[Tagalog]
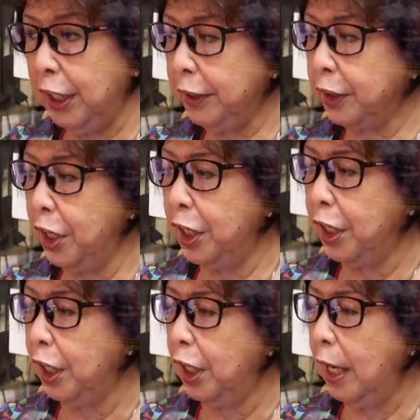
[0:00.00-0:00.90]
Ito,
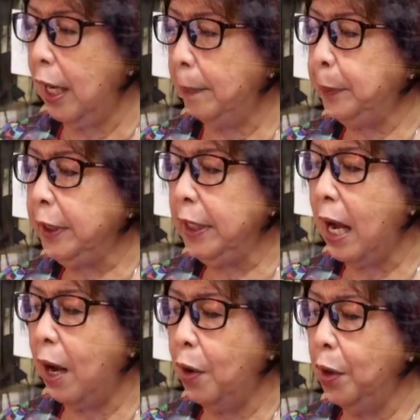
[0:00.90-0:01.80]
Mm-mm.
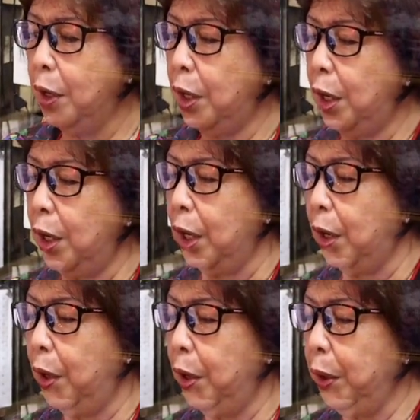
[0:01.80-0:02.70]
piyaw, ah,
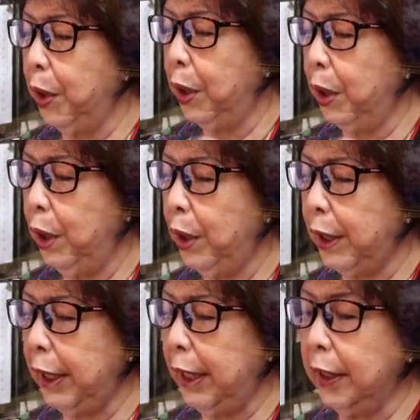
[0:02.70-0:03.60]
polo,
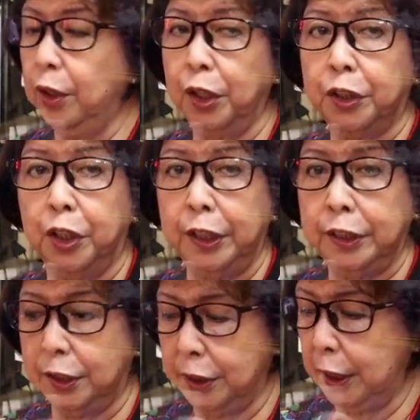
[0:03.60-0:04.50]
and gold
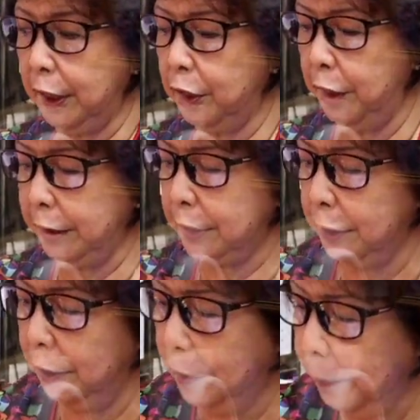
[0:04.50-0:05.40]
coins, and coins,
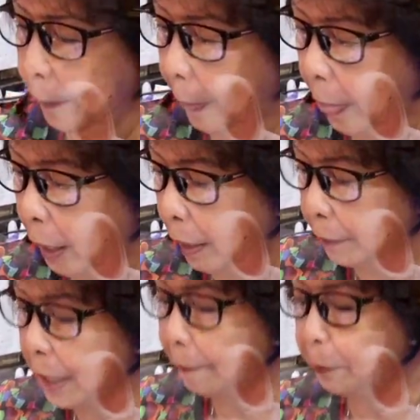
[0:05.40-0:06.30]
no?
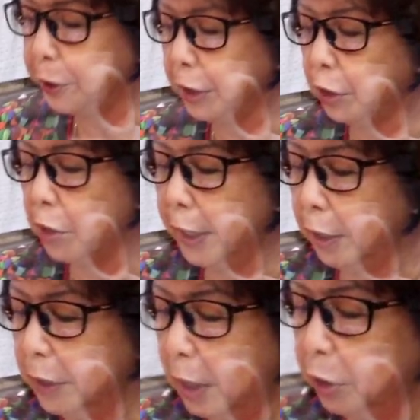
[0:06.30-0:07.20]
Tapos ito
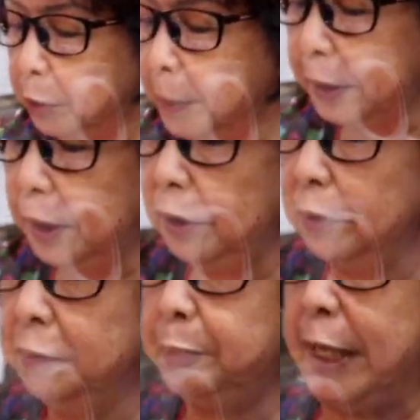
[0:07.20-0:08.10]
ngayon ang
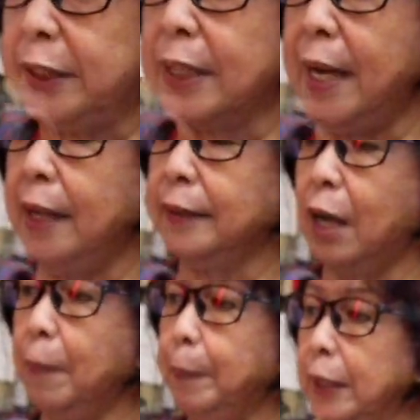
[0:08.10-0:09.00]
dumating yung pechay, ang
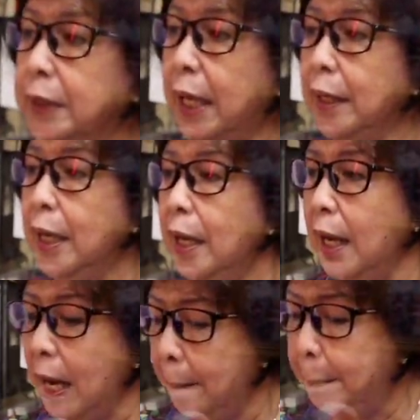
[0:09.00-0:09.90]
tawag Oo, ano ibig sabihin
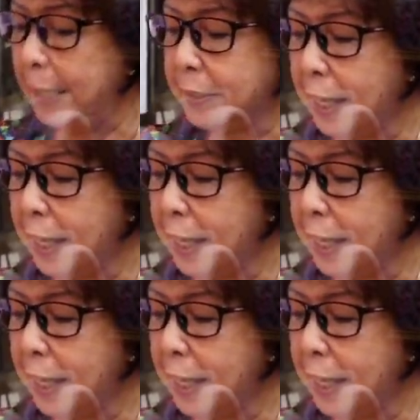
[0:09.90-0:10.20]
ng pechay?